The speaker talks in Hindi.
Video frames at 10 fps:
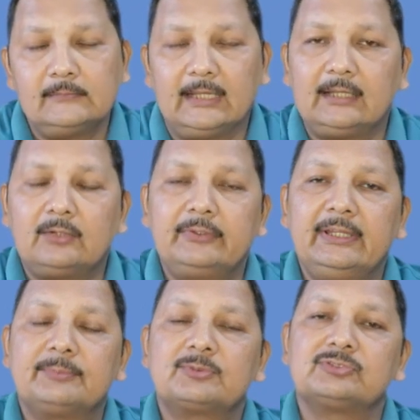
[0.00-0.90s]
अगर कोई
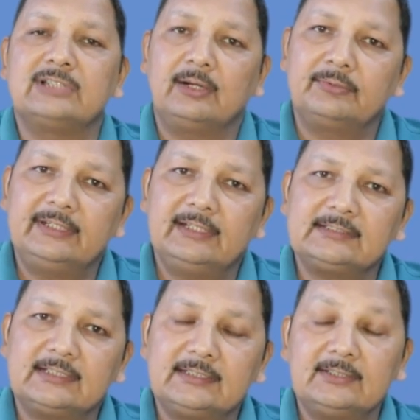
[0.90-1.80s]
आप सुझाव देना
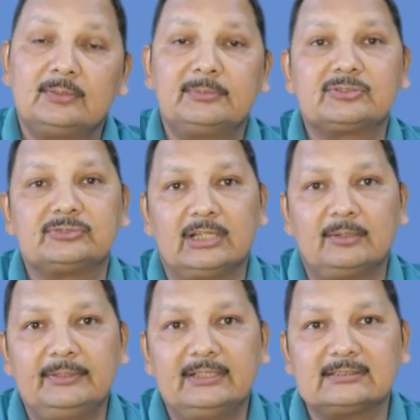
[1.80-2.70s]
चाहते हैं तो हमें
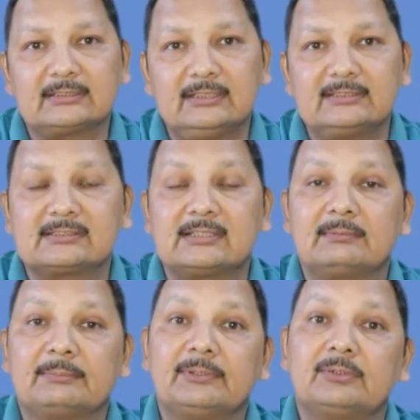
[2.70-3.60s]
सुझाव भी दे सकते हैं जिससे
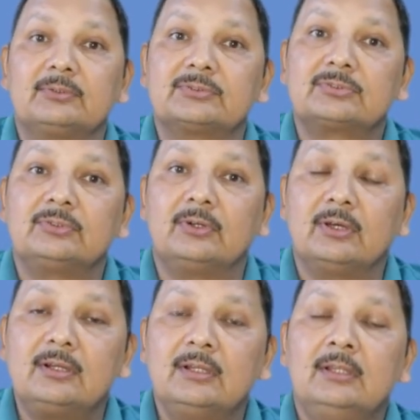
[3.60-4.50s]
हम अपने कोर्स को
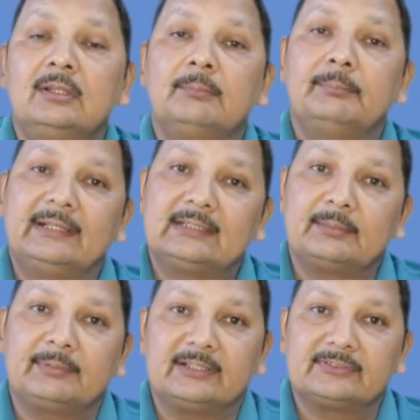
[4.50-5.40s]
और
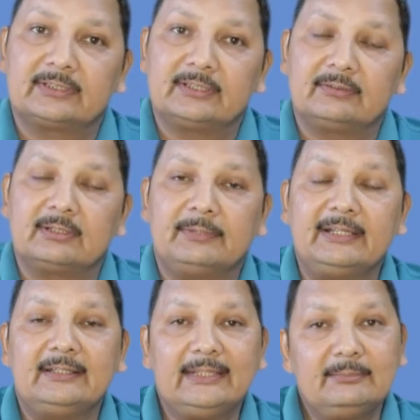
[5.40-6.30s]
बेहतर बना सके और
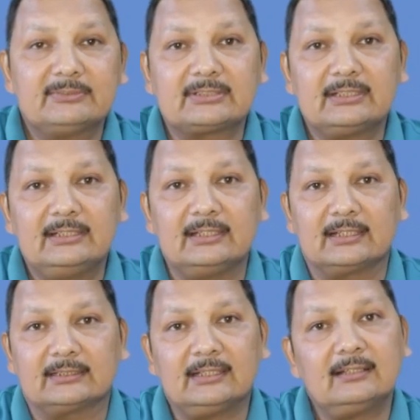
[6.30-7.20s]
हमारी टीम इसके लिए
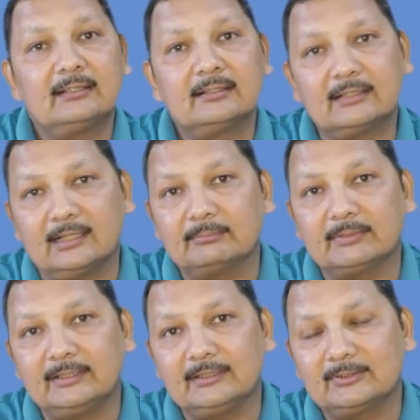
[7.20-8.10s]
लगातार काम
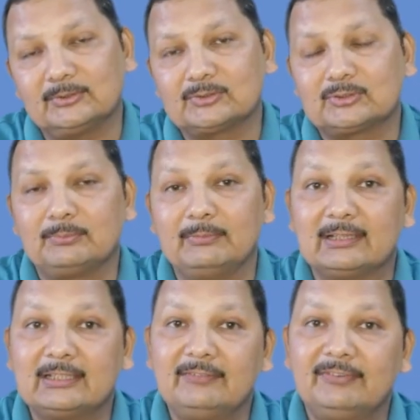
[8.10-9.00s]
करी तो दोस्तों
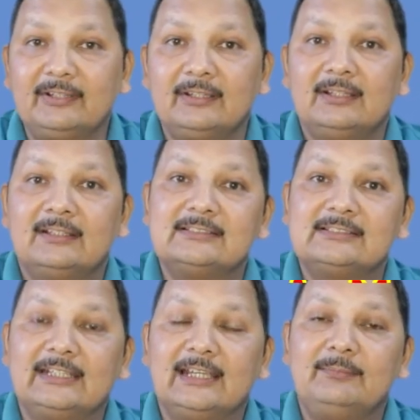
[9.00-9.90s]
मिलते हैं फिर
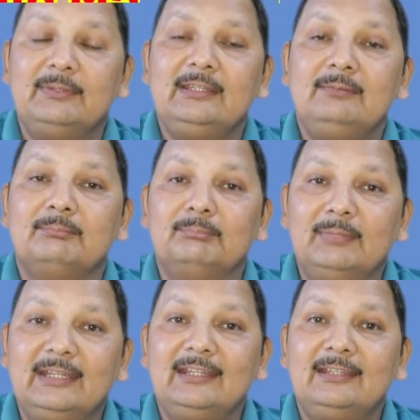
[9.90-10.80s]
जे
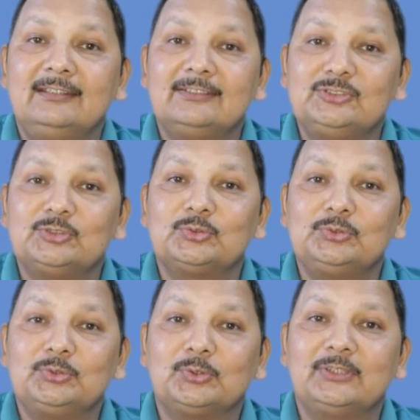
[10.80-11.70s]
मई
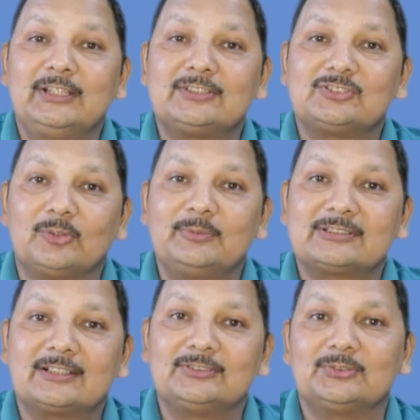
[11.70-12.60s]
जून 2024
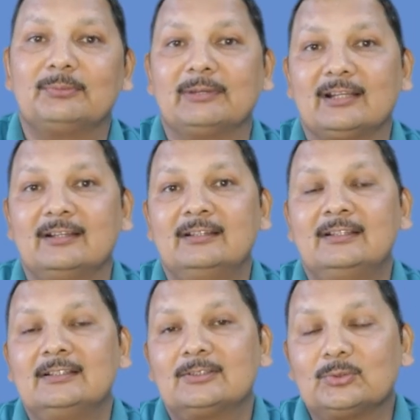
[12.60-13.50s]
का जो हमारा
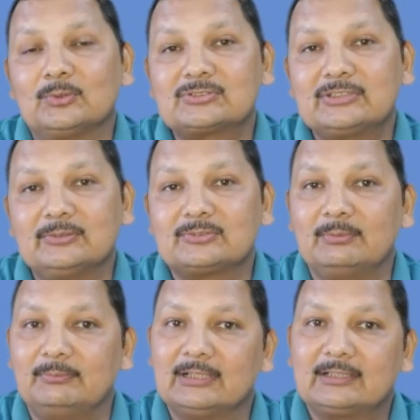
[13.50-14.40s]
कोर्स है
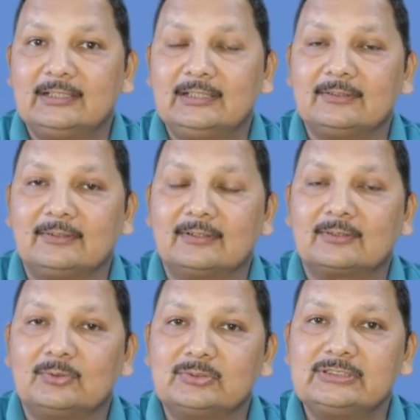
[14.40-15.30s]
उसमें मिलते हैं और
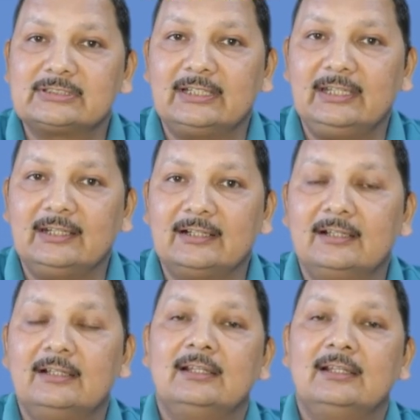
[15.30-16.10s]
कोशिश करिएगा